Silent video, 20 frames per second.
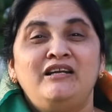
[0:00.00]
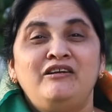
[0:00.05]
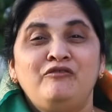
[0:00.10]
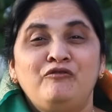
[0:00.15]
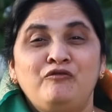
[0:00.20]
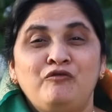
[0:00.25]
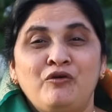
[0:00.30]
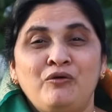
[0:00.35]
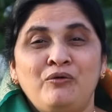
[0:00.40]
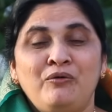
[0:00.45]

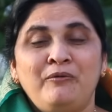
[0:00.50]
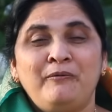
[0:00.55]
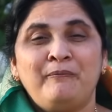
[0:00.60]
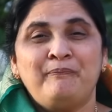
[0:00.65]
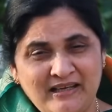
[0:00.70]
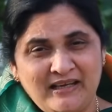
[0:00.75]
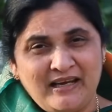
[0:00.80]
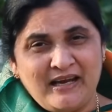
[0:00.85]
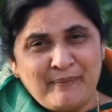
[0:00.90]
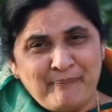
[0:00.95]
నువ్వు
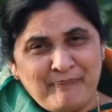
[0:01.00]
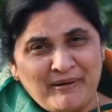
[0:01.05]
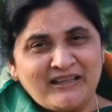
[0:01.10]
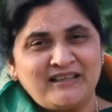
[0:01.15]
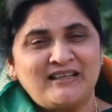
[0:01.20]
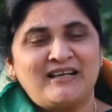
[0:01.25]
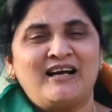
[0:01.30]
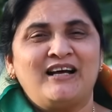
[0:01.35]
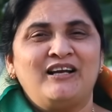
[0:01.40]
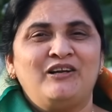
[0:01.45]
ఏ
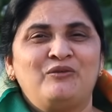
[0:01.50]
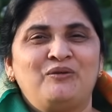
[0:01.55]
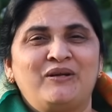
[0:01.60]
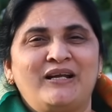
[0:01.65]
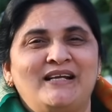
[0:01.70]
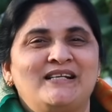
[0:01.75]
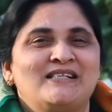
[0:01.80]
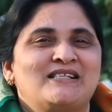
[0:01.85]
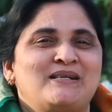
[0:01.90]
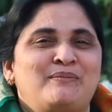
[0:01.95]
బంధకాలు
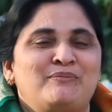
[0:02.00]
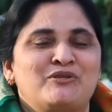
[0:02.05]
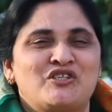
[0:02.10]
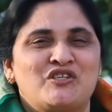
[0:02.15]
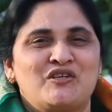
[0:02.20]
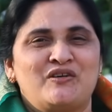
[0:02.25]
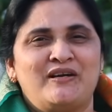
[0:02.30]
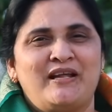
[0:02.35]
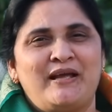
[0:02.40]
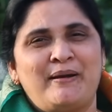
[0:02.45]
ఉన్నా ఏ
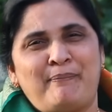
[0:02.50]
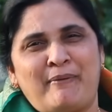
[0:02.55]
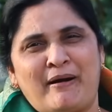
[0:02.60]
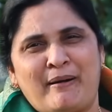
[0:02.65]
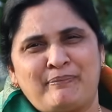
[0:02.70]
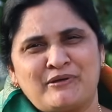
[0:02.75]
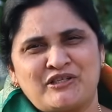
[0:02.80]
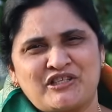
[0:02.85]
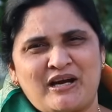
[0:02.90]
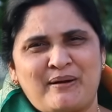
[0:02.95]
సమస్యలు ఉన్నా ఏ
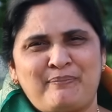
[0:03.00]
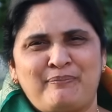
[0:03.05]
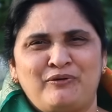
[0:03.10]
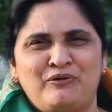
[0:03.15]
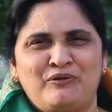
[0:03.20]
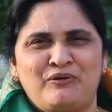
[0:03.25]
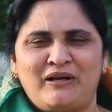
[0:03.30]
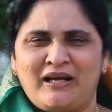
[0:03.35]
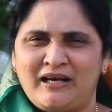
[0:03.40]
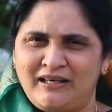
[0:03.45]
పాప
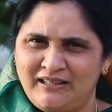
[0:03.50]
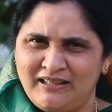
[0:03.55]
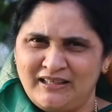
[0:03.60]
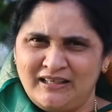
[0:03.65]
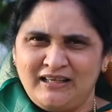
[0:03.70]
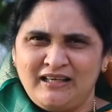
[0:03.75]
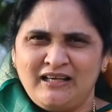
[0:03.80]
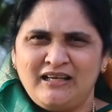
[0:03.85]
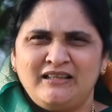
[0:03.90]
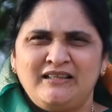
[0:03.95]
శాపంలో ఉన్నా
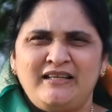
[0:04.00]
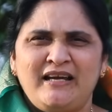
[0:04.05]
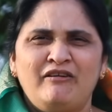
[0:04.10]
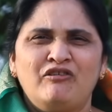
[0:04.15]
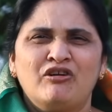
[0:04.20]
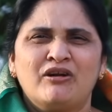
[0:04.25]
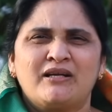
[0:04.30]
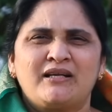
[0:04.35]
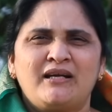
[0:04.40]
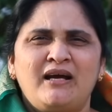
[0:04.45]

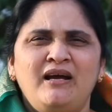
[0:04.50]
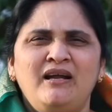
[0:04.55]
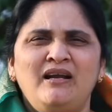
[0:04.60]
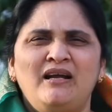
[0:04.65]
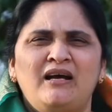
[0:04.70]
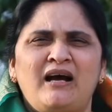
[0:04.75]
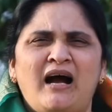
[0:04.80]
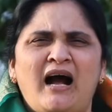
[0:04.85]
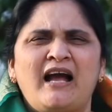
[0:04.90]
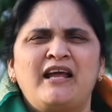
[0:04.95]
దేవుడట
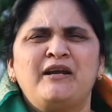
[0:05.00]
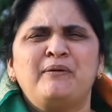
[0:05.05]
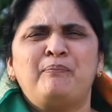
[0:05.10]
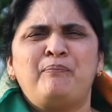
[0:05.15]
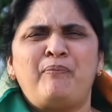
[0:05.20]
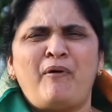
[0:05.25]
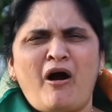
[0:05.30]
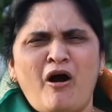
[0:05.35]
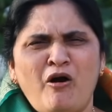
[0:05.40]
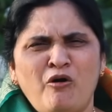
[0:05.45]
ఆయన
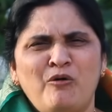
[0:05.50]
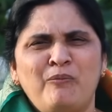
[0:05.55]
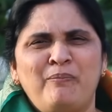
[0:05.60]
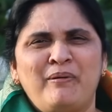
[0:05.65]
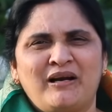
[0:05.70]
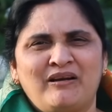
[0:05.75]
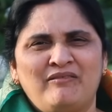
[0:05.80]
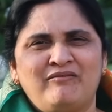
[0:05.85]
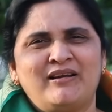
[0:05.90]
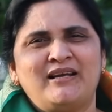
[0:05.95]

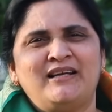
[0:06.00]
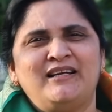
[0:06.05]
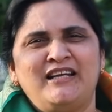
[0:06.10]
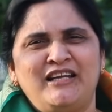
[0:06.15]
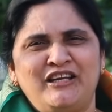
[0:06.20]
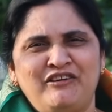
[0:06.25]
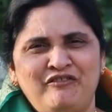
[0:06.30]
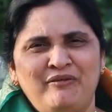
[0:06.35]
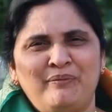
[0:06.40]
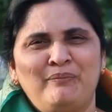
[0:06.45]
బాహుబలం వల్ల
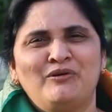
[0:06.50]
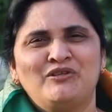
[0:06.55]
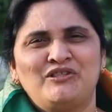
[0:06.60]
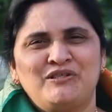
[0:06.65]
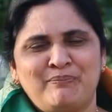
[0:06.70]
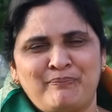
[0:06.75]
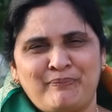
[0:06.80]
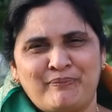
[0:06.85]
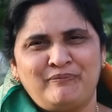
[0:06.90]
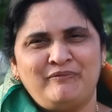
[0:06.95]
నేను
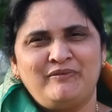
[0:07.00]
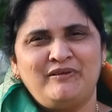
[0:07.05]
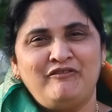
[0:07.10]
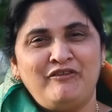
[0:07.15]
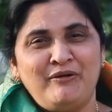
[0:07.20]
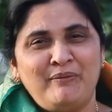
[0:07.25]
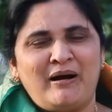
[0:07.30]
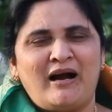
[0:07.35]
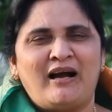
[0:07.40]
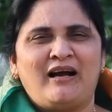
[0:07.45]
విమోచి
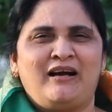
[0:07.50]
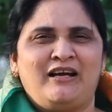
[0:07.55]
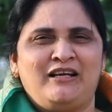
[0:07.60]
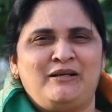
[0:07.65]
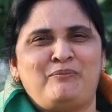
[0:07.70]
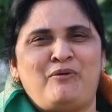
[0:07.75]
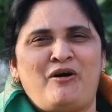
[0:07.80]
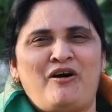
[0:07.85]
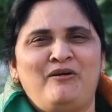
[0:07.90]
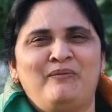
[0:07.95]

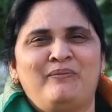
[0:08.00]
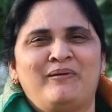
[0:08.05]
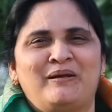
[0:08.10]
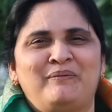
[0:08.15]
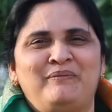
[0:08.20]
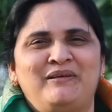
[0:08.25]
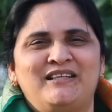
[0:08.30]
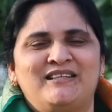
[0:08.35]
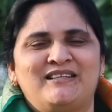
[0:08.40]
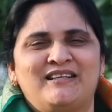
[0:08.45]
ఆయన
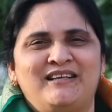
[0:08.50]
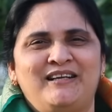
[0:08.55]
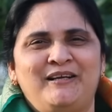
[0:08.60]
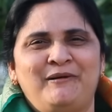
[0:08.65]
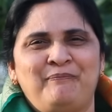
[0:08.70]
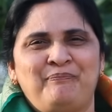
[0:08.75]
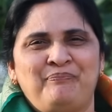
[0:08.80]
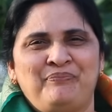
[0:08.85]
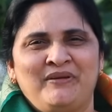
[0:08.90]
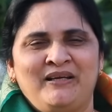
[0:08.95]
బాహుబలం ఏంటండి
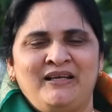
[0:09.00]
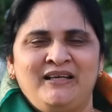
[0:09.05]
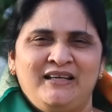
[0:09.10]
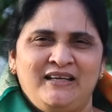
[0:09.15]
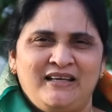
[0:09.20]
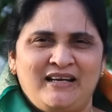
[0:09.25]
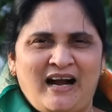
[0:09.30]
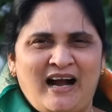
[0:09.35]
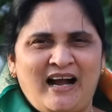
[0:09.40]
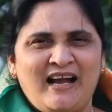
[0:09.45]

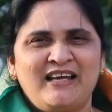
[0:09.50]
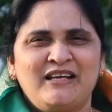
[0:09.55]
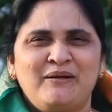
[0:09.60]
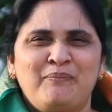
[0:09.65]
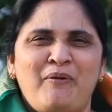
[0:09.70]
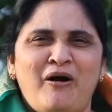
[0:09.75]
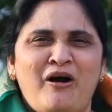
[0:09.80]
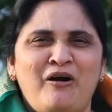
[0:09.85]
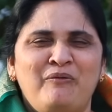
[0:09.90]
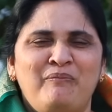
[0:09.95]
ఇక ఆయన
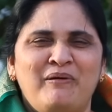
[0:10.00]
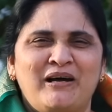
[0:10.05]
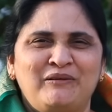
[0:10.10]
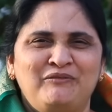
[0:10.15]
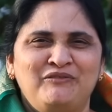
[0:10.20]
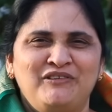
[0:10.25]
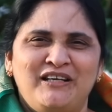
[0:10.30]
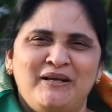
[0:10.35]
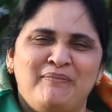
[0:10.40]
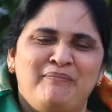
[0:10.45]

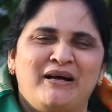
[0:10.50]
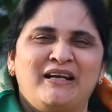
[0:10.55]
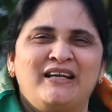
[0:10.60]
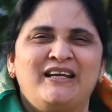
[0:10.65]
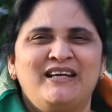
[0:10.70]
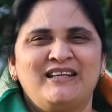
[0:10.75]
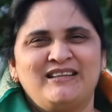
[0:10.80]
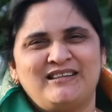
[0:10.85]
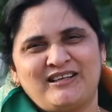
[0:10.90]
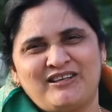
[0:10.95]
బాహుబలం ఉంటే
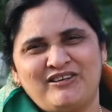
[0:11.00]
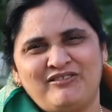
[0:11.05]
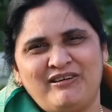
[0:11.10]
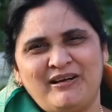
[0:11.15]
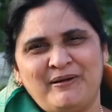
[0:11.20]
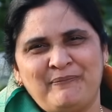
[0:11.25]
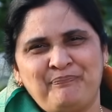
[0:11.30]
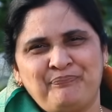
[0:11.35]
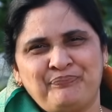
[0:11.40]
మనకేం తక్కువ